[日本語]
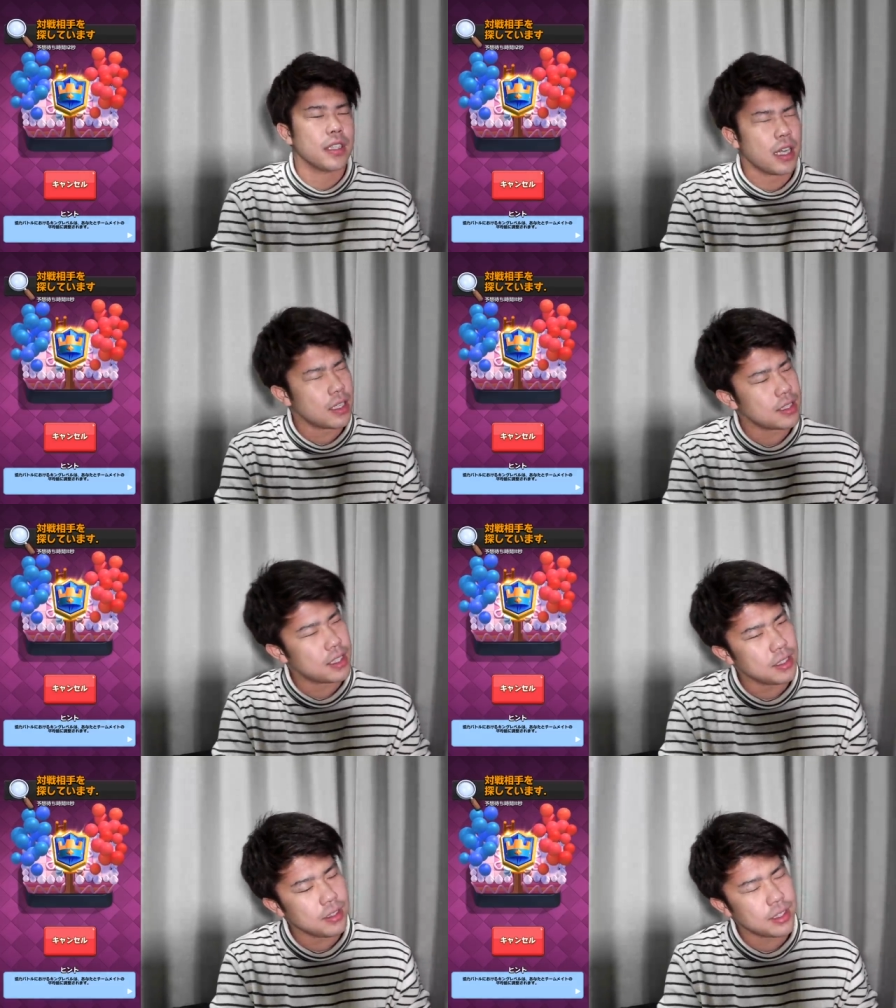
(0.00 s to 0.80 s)
あ
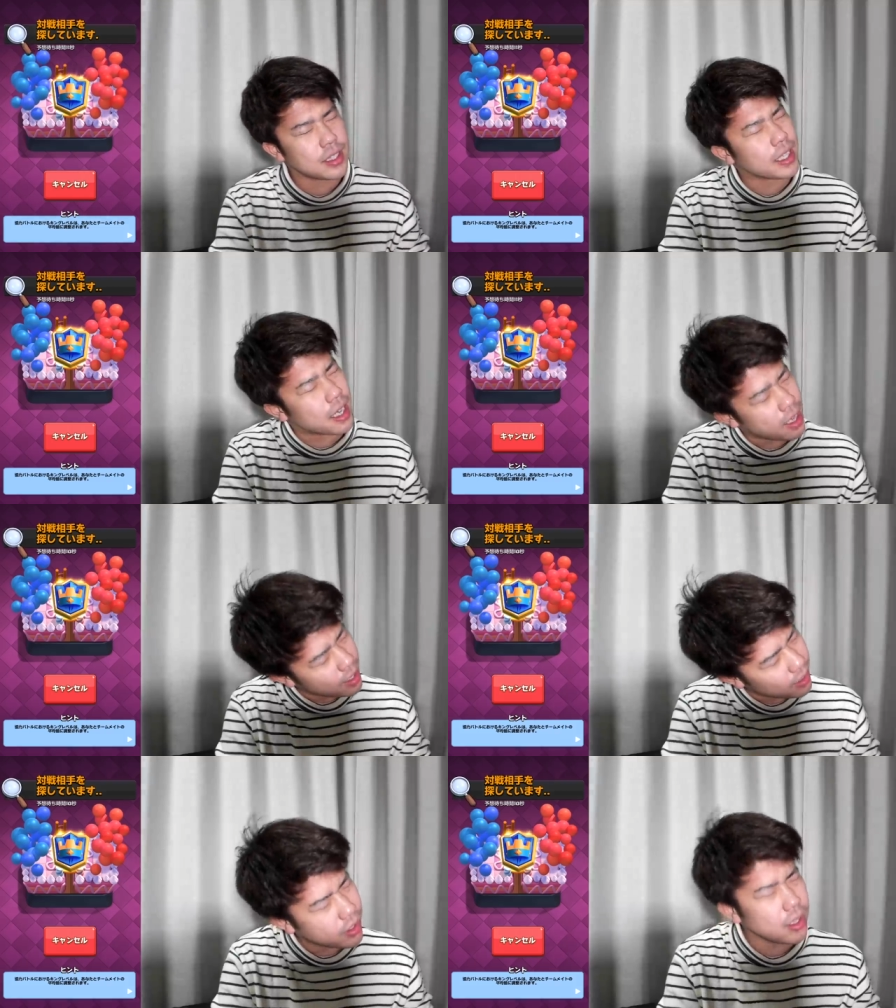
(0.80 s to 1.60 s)
死ぬってか、
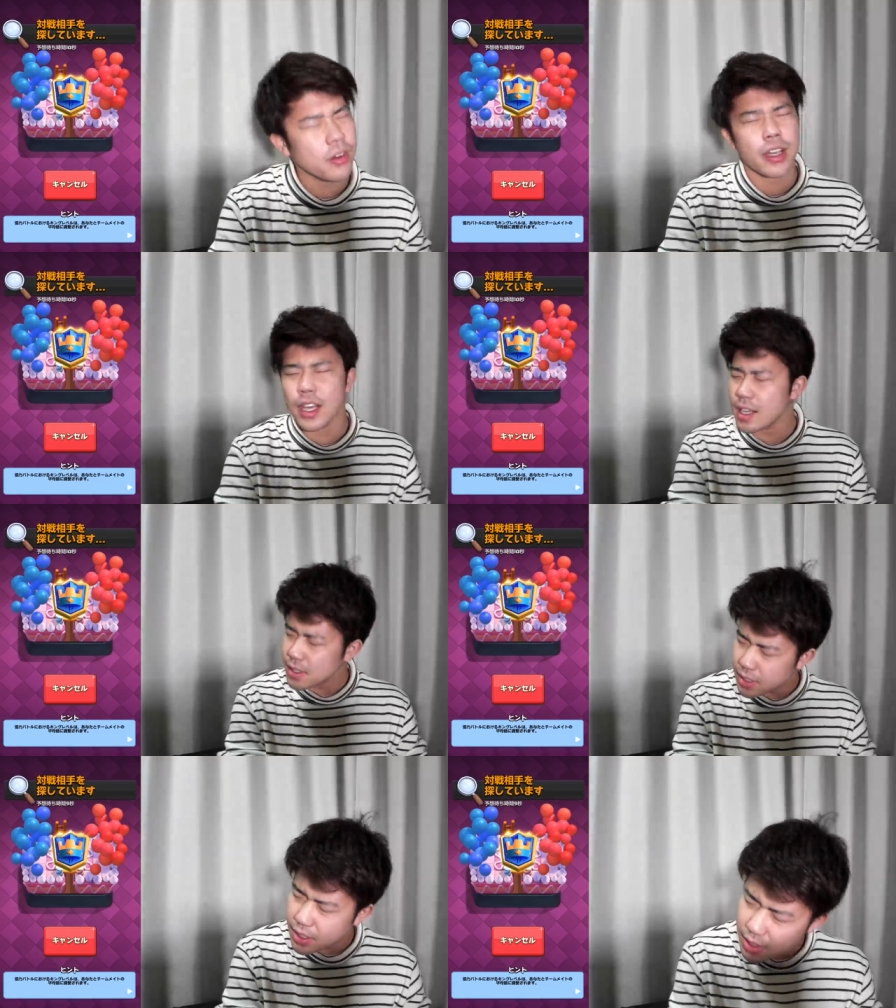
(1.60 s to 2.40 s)
エリゴレ
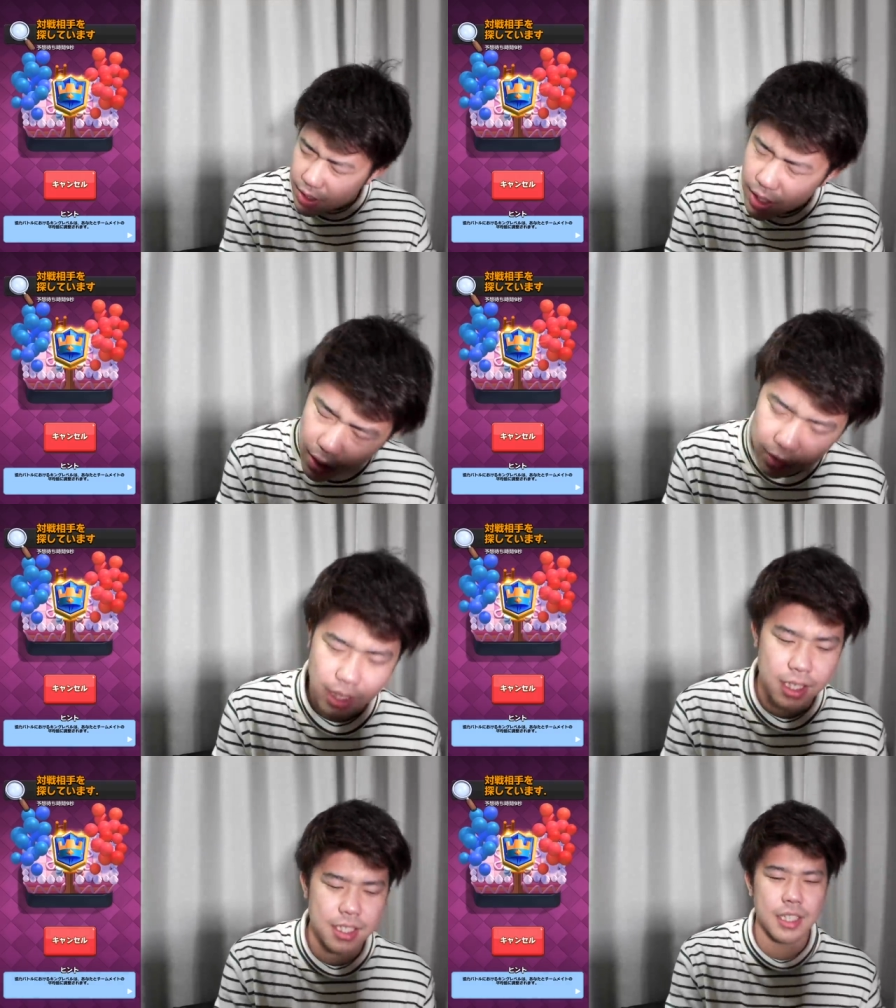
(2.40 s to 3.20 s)
削りすぎだろって
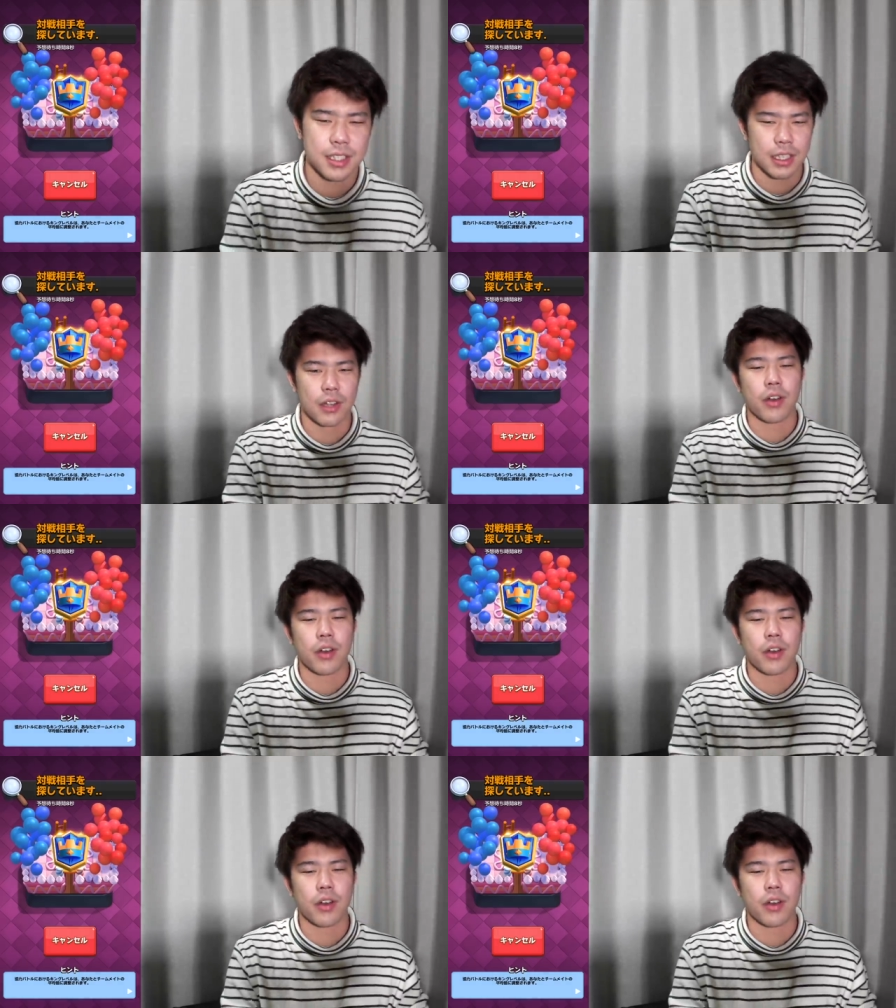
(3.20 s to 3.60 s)
話なんですけどね。